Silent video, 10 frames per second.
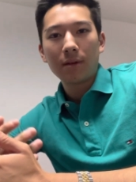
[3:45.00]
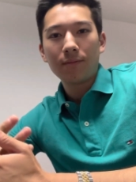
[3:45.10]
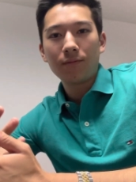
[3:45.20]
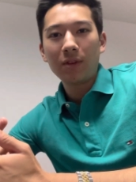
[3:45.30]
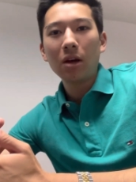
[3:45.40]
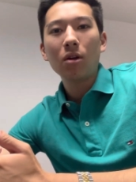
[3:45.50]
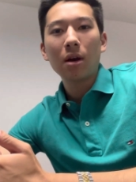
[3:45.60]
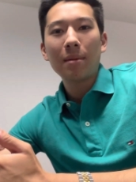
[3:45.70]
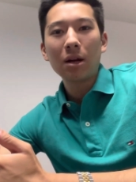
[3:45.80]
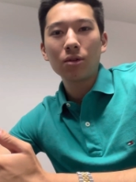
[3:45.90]
Wie auch
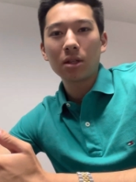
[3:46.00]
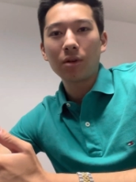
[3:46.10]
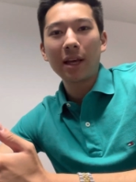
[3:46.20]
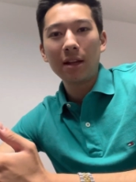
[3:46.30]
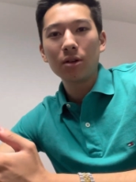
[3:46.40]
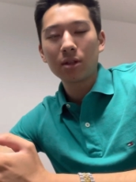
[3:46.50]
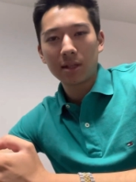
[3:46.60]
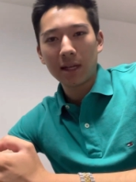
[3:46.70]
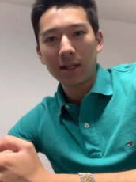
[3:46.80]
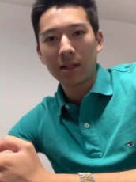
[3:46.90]
Markus Aurelius
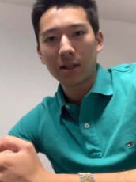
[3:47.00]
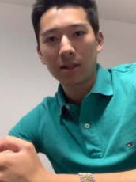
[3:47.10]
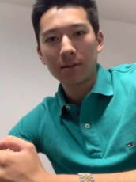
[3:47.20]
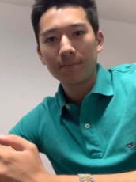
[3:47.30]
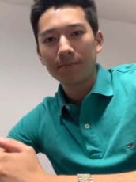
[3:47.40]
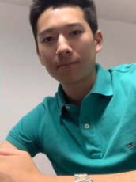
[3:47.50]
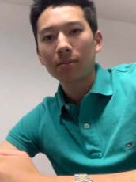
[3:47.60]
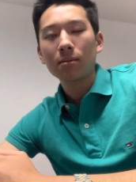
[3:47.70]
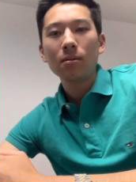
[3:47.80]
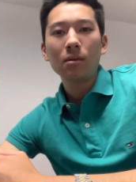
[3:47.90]
gesagt hat,
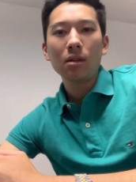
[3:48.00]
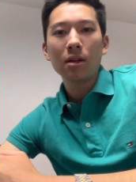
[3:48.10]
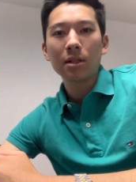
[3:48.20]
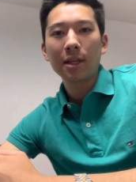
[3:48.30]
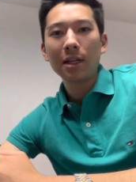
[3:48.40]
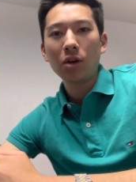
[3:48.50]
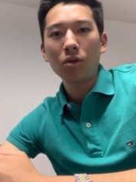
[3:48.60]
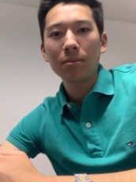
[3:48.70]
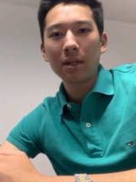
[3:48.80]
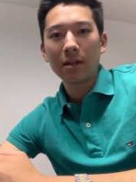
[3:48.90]
es geht
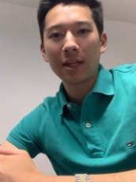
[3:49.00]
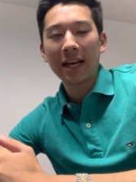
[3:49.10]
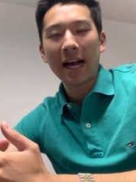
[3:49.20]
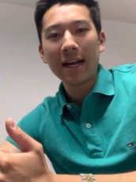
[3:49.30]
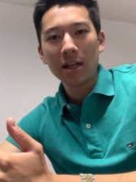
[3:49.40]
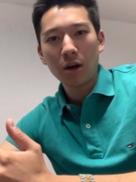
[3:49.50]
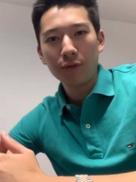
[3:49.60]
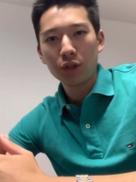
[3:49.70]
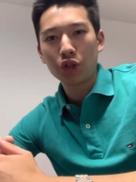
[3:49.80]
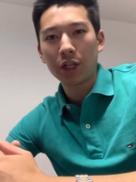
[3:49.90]
darum, gerade
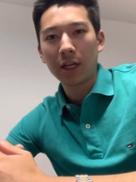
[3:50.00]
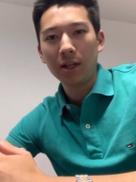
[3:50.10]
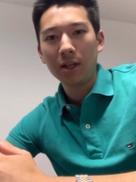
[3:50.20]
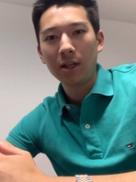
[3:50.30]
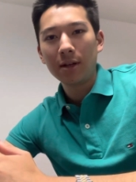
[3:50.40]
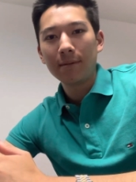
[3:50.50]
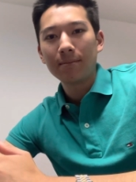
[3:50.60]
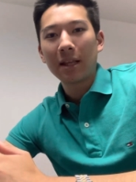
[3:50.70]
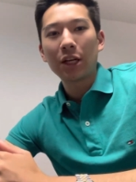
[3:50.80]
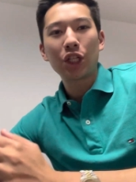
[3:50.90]
aufzustehen,
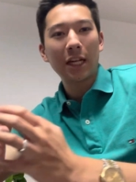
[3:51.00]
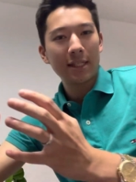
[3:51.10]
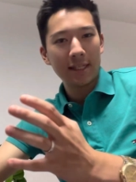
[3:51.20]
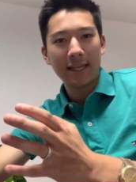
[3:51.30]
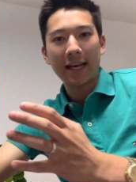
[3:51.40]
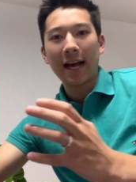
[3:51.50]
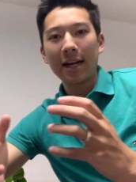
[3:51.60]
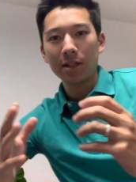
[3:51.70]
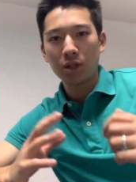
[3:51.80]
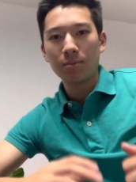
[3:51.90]
anstatt sich
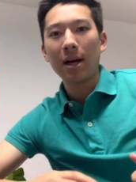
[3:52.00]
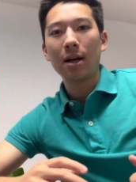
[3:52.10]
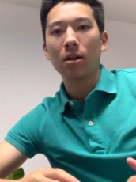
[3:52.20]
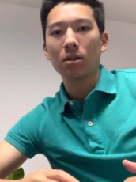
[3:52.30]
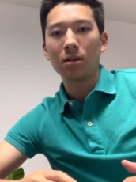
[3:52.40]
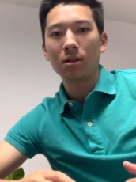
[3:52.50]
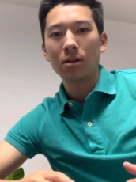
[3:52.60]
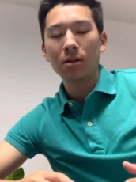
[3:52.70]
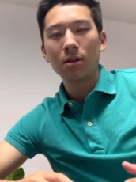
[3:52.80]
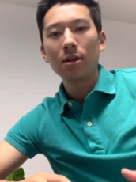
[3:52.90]
gerade zu machen.
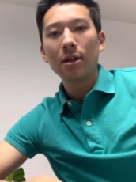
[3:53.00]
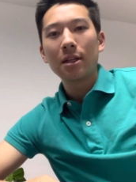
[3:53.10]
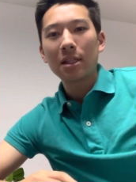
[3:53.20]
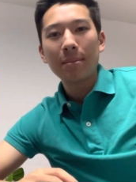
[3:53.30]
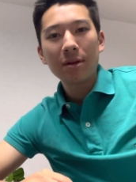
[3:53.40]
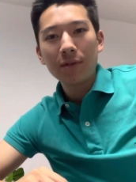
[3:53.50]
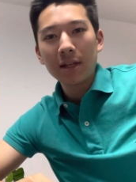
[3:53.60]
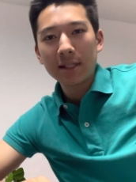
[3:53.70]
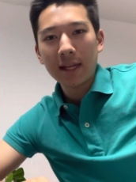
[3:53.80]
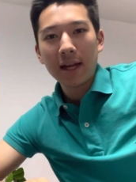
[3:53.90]
Damit will
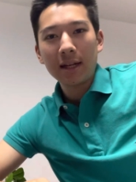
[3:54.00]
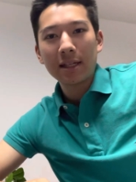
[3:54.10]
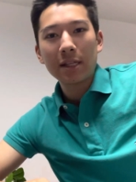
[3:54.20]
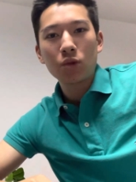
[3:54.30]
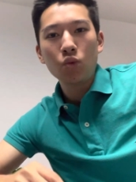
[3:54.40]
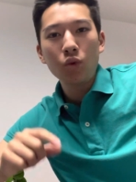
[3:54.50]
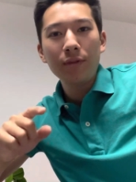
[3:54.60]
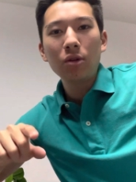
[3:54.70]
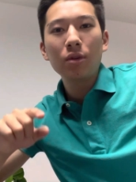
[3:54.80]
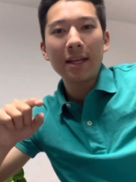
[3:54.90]
ich sagen, dass du, wie
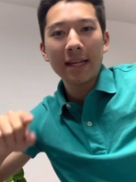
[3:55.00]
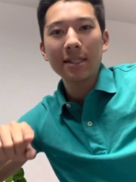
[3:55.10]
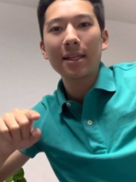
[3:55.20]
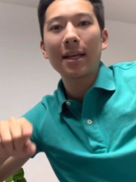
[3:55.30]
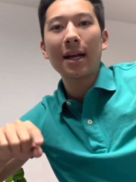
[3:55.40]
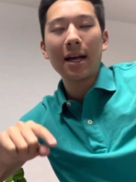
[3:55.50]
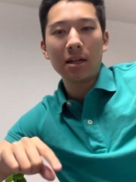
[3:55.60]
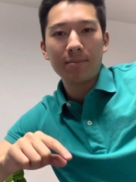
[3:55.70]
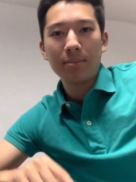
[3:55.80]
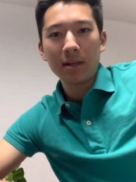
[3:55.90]
du jetzt
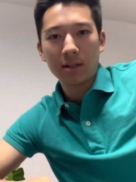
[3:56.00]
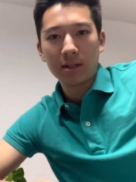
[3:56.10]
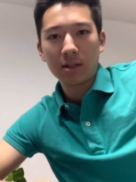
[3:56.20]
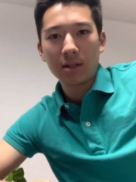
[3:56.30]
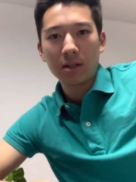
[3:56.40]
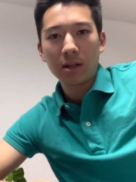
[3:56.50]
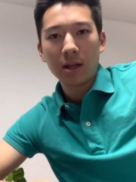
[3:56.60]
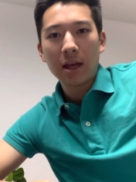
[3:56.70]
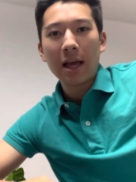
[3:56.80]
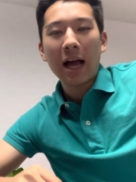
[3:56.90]
gerade bist,
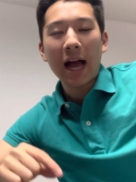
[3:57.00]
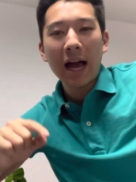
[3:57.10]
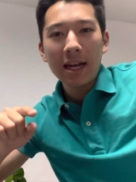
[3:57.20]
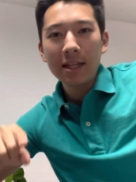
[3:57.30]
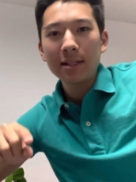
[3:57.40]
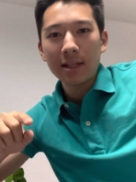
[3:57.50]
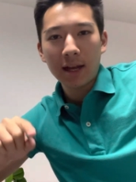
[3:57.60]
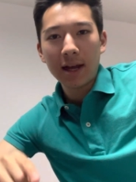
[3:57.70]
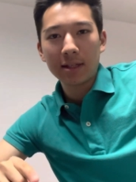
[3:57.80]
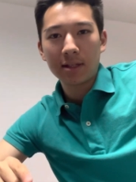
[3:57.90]
alles
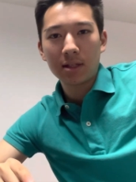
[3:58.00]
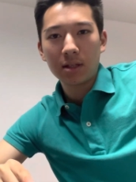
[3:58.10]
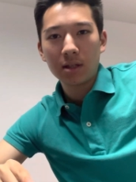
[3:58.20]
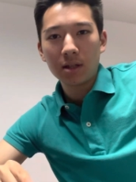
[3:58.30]
hast,